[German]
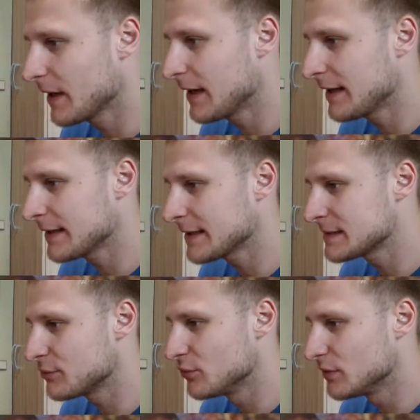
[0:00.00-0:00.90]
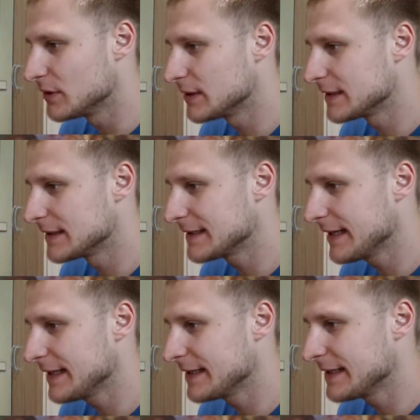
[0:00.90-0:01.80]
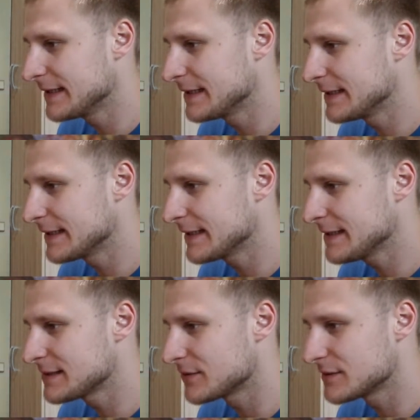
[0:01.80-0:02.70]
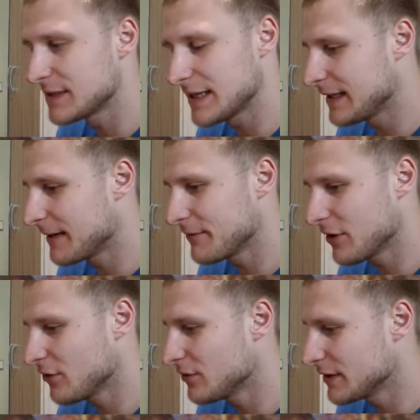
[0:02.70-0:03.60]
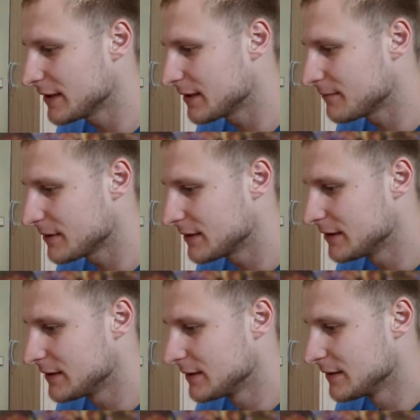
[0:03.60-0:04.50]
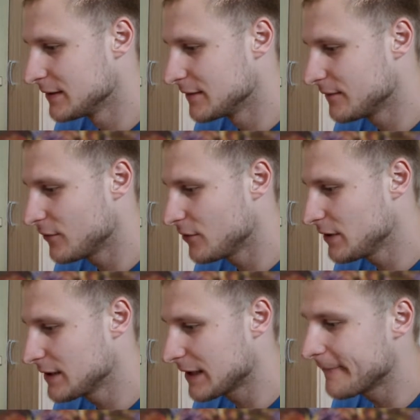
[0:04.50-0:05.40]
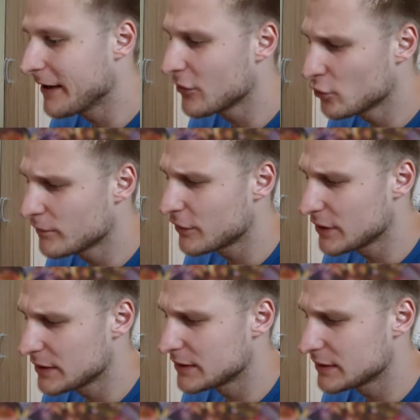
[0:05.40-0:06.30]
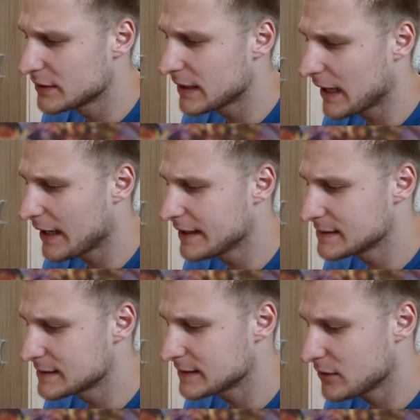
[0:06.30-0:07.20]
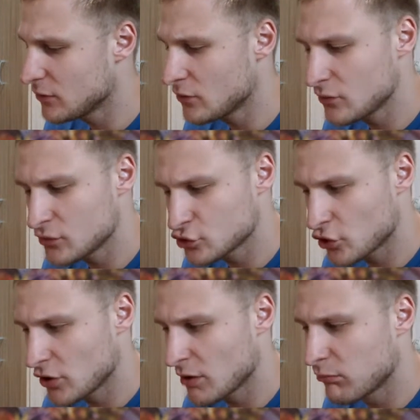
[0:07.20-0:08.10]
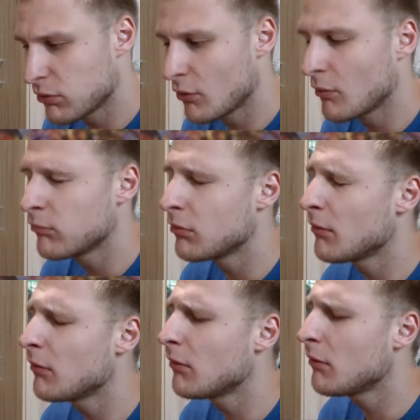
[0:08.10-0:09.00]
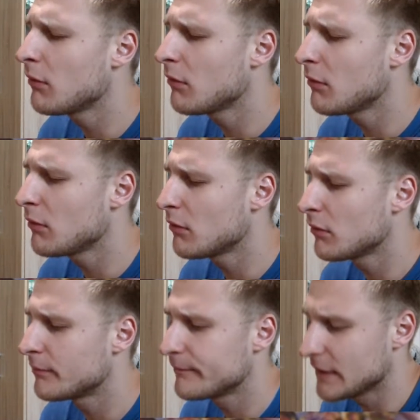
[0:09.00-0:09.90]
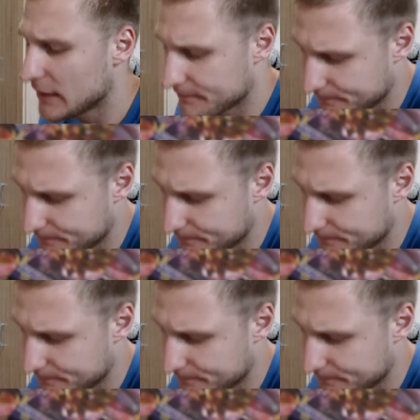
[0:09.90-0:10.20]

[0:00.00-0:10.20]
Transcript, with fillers: Adressbuch. Kingler Rizeros. Die habe ich auch noch nicht gehabt. die Kravern, gut von den Kreis. Oh, Sonderbonbon. Ja.